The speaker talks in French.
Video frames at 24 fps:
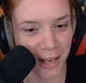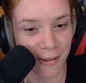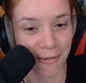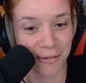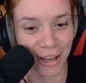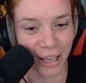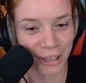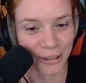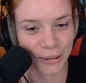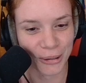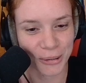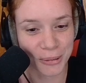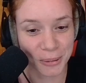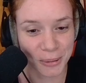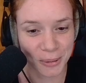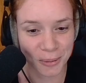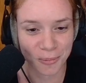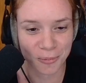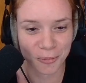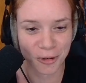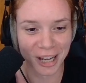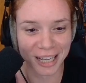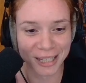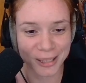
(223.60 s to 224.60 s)
Ça fait un os de
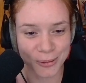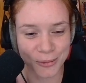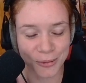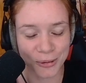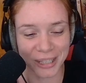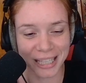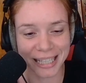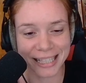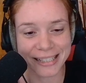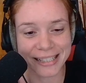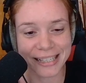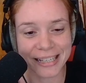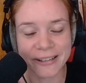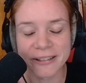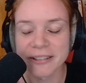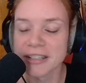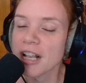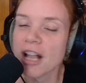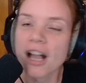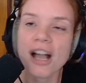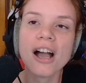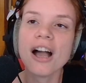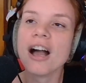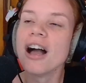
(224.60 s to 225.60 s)
moins à se casser.
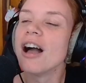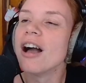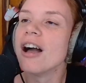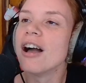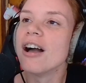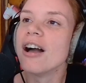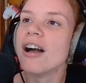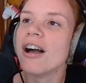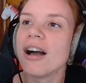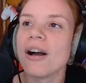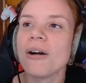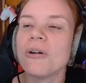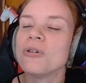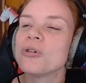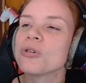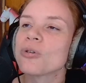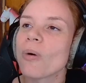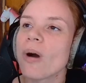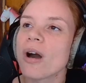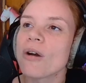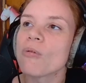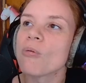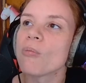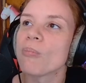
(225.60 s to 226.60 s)
Euh, je
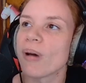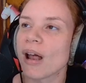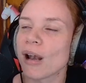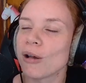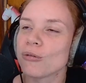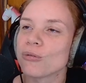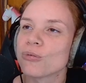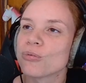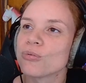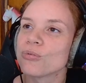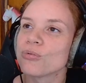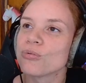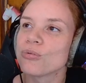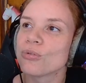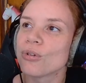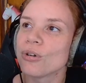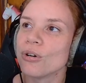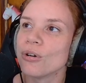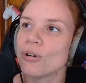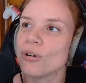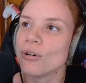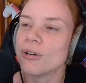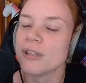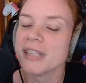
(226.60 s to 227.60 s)
crois qu'on parle toujours.
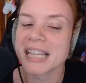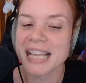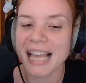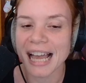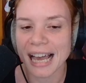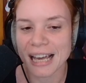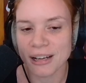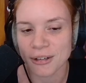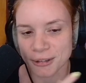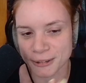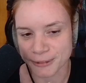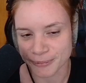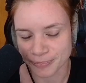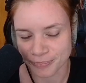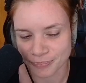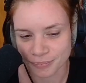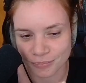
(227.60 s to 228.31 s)
Euh, alors,